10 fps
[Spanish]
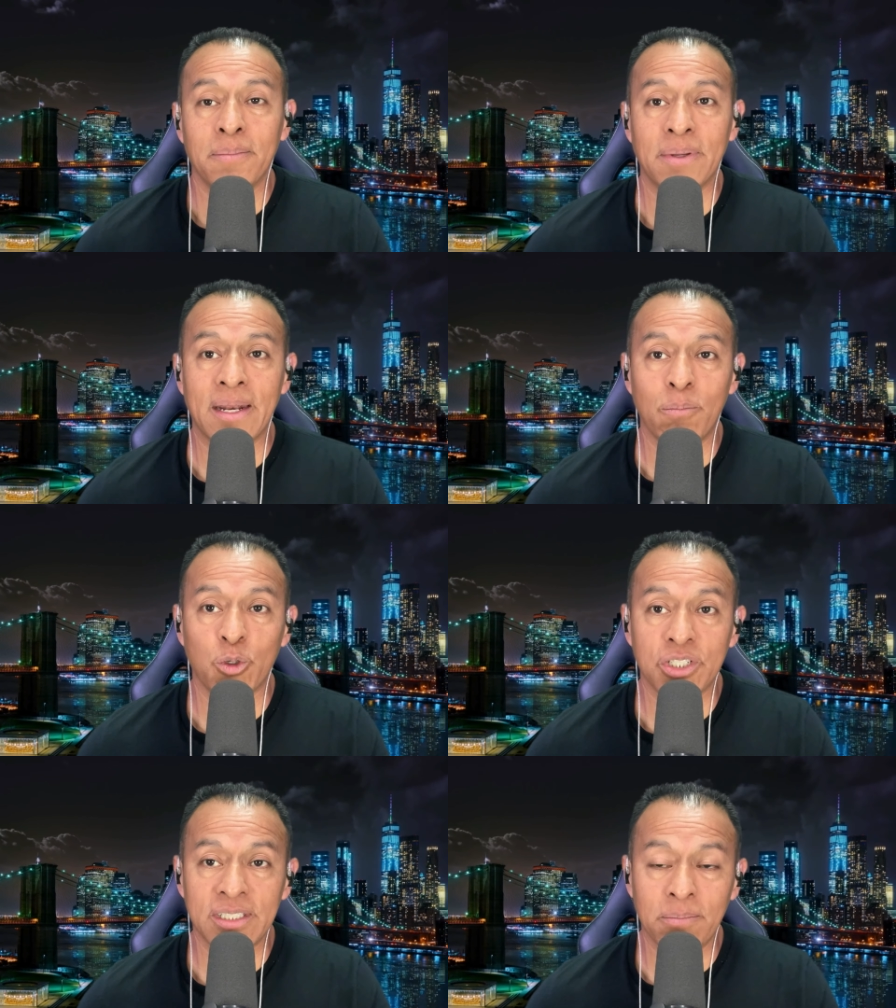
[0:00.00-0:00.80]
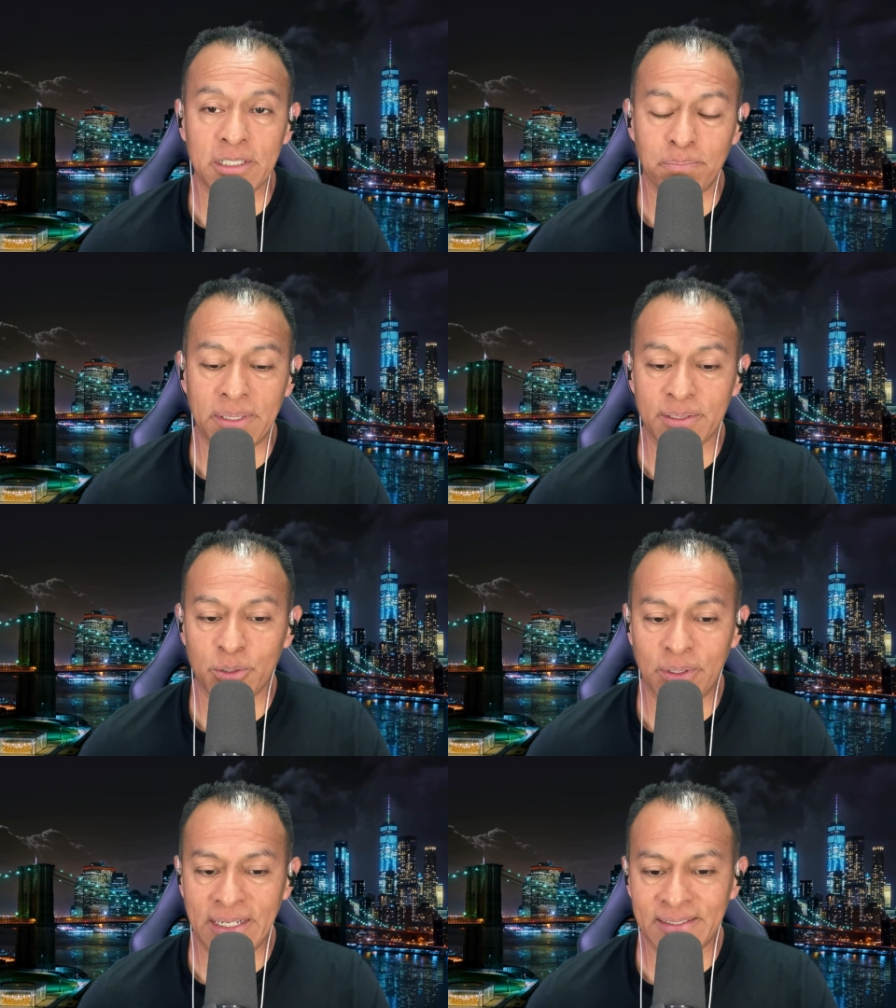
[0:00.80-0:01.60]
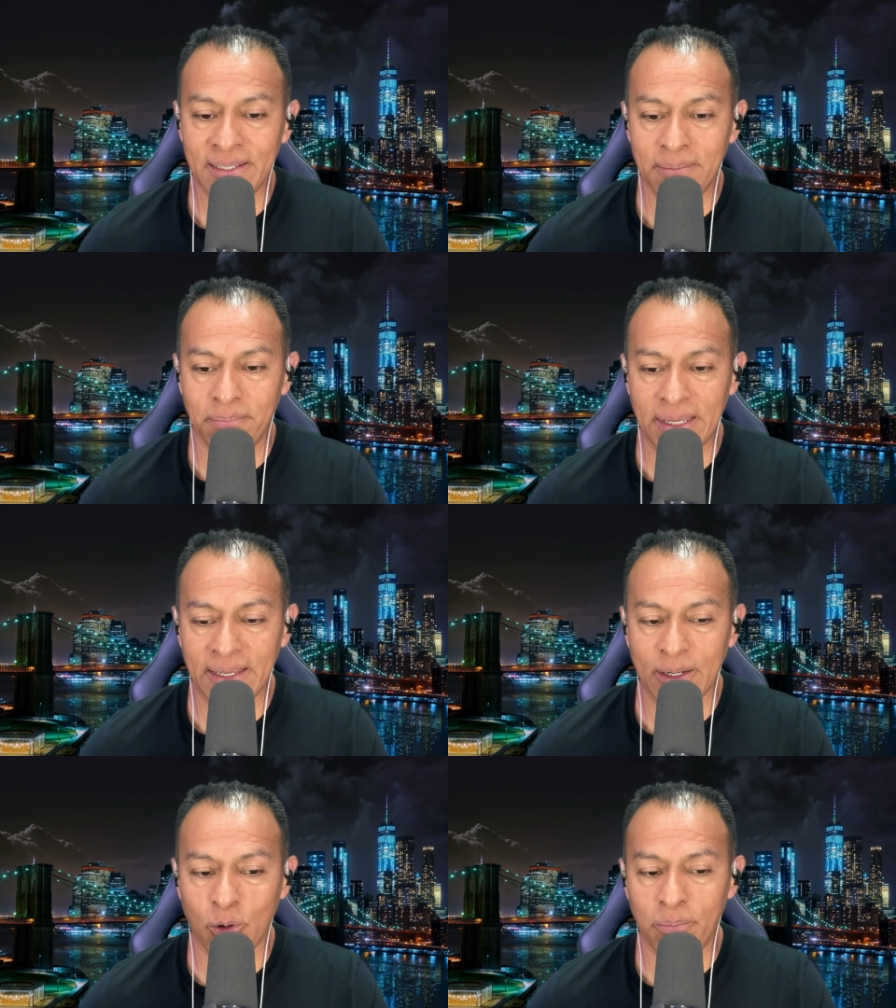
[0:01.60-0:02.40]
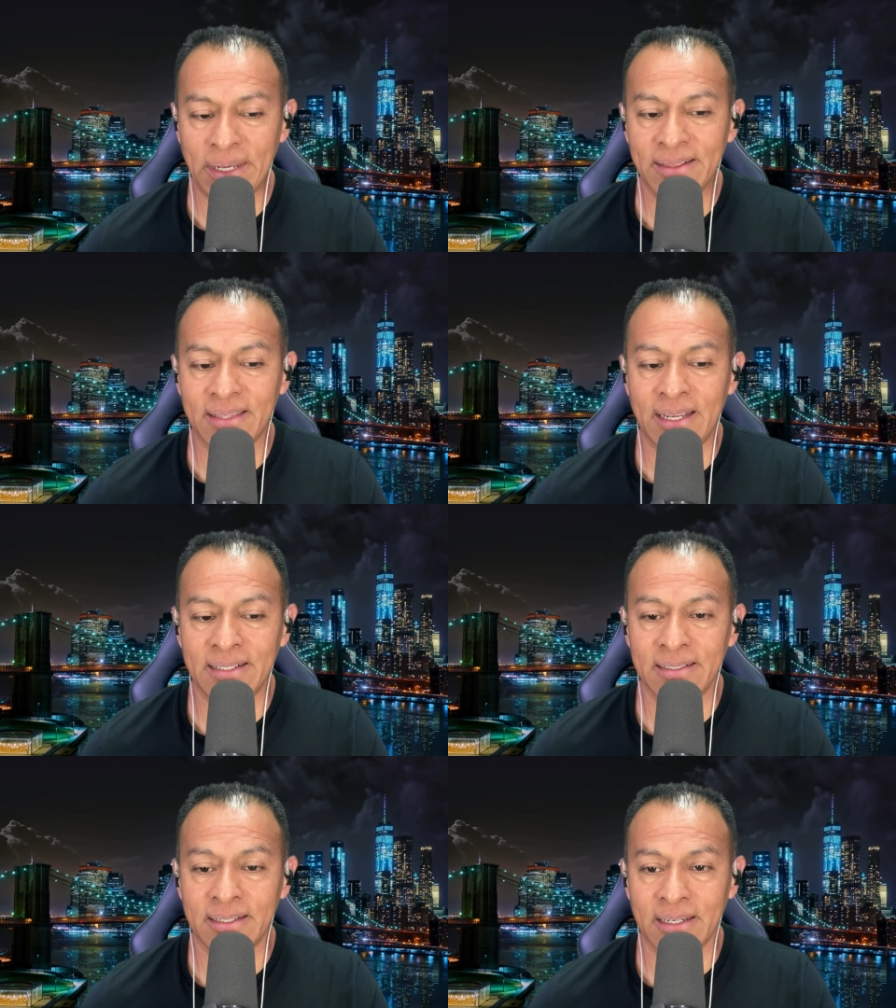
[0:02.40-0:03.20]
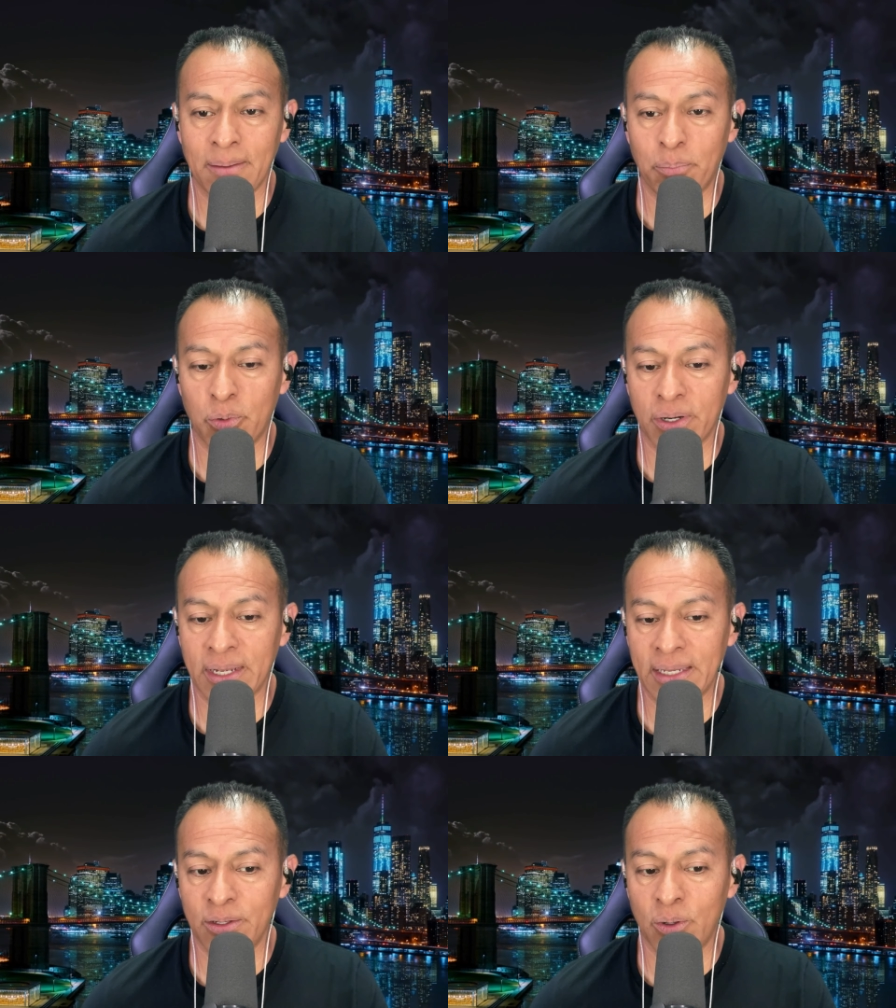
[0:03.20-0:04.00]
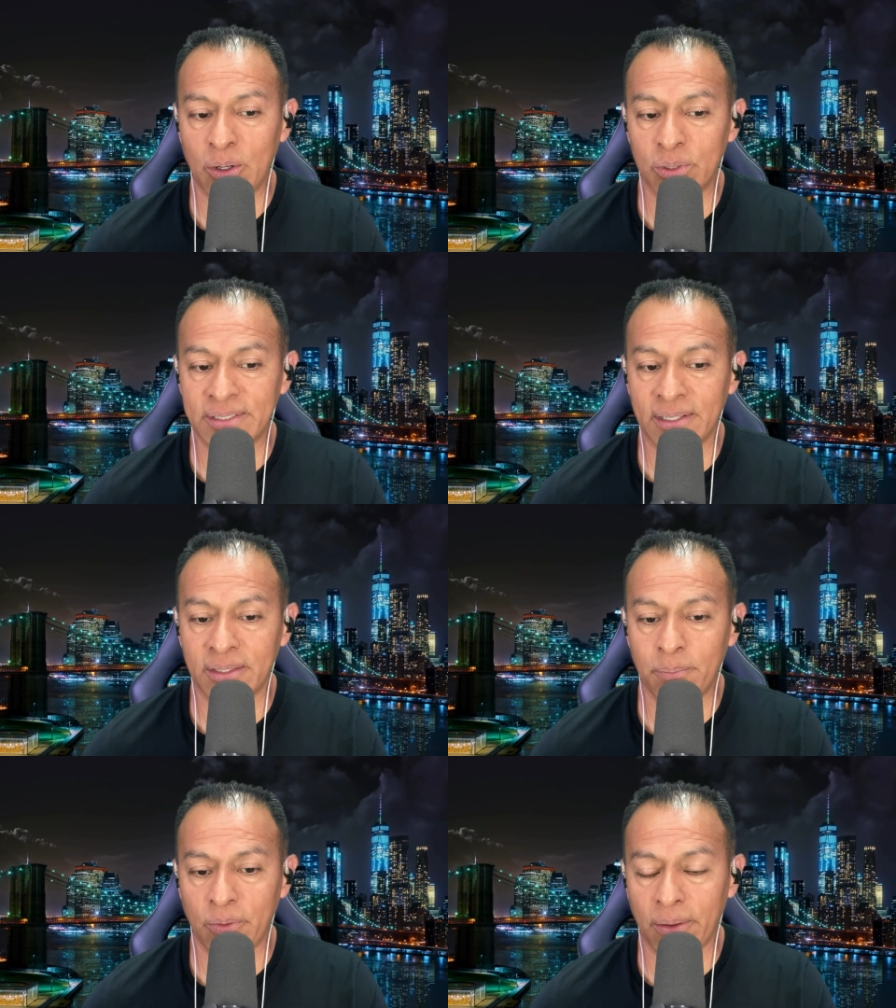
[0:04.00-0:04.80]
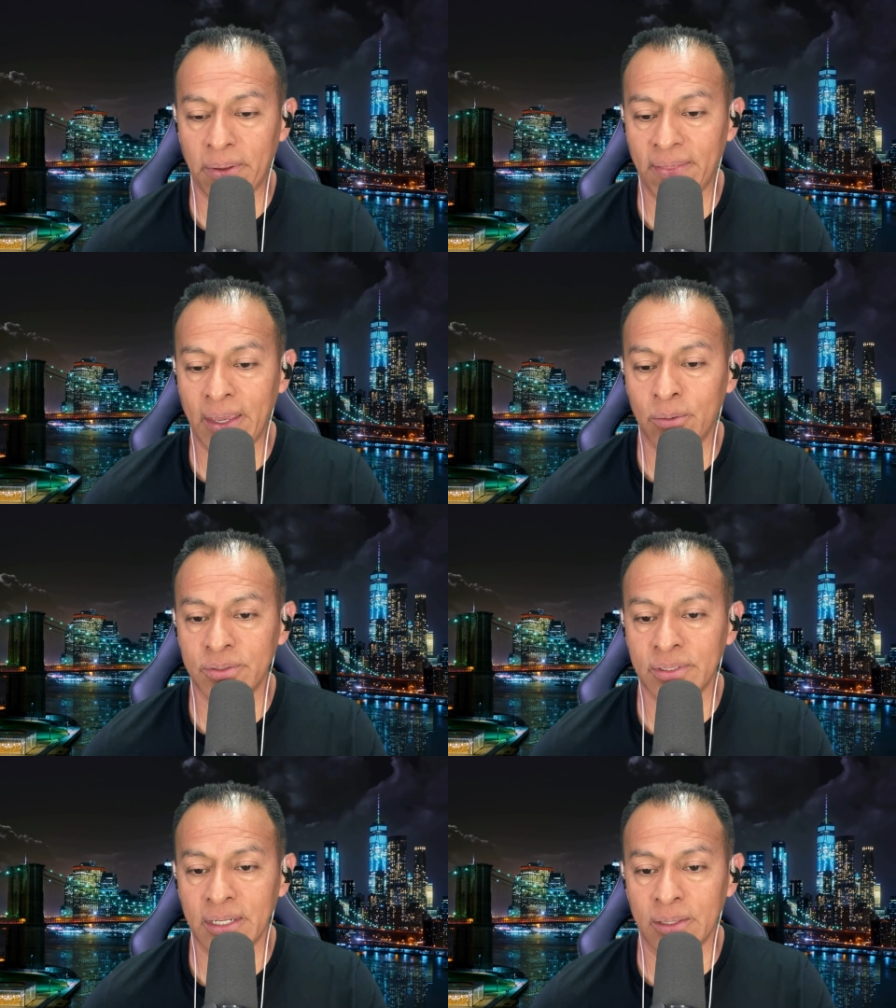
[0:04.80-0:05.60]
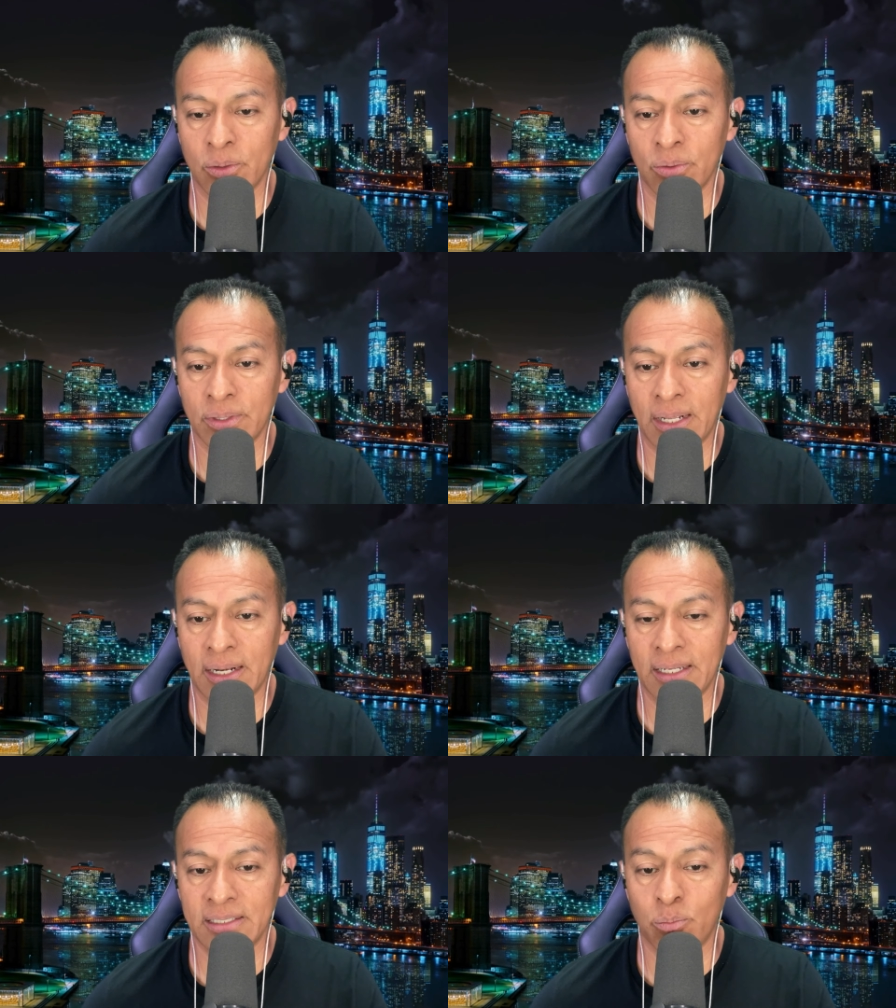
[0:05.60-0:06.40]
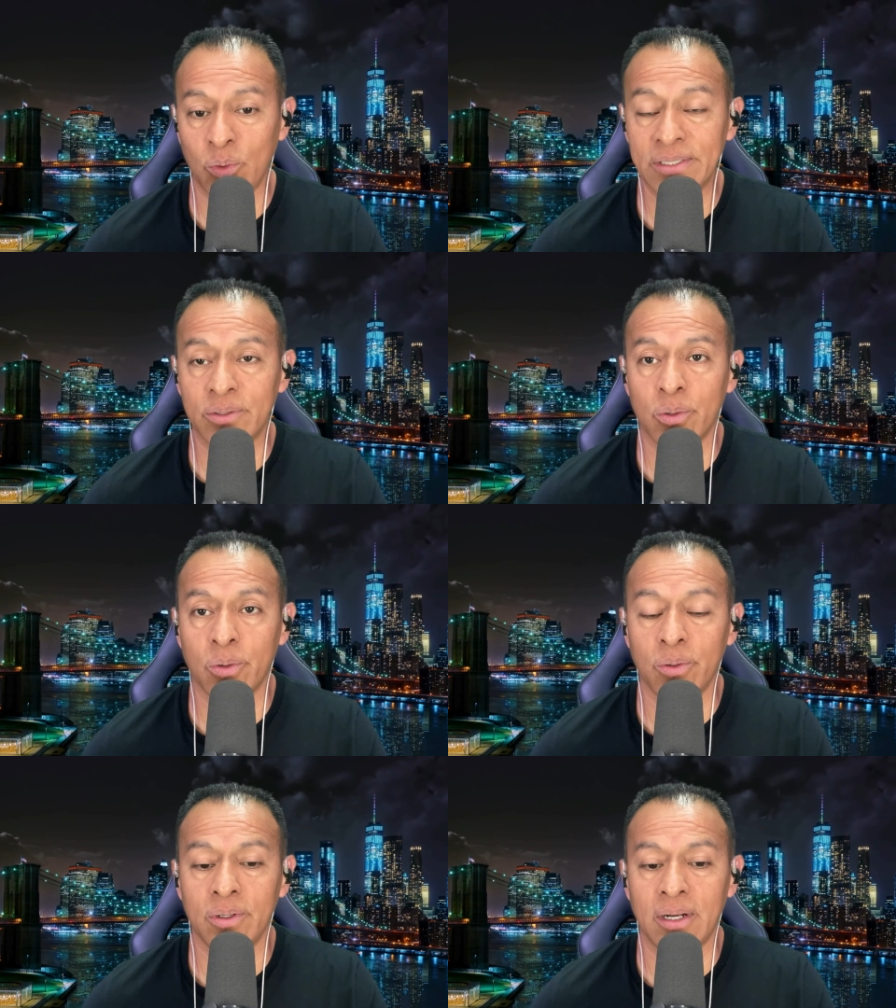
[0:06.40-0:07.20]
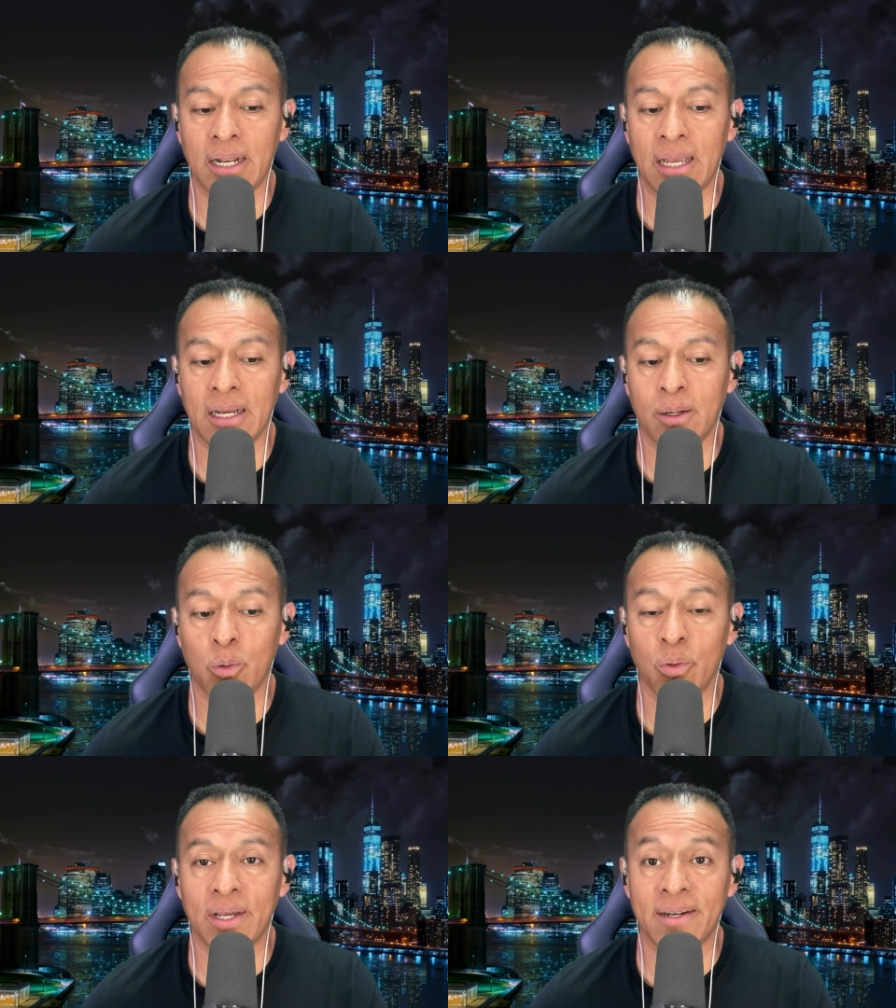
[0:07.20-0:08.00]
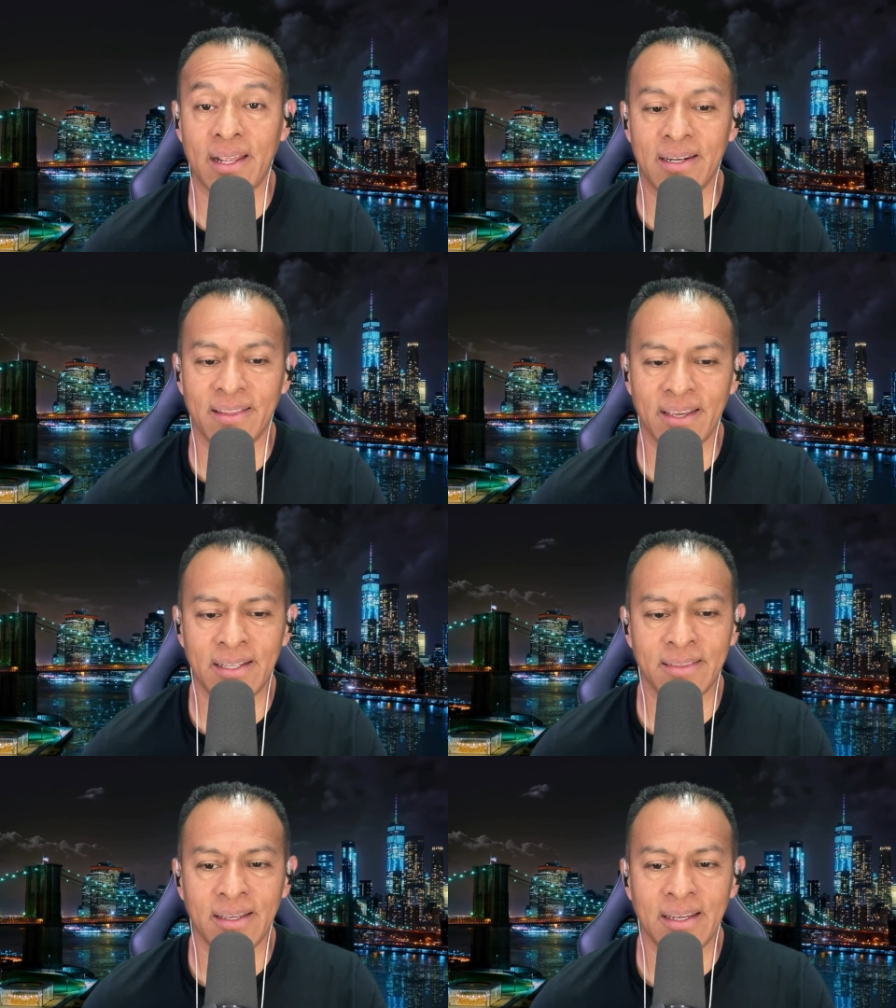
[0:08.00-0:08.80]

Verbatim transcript: Miren, muchísimas personas me comentan que por qué yo hago este tipo de videos en donde les muestro la cruda realidad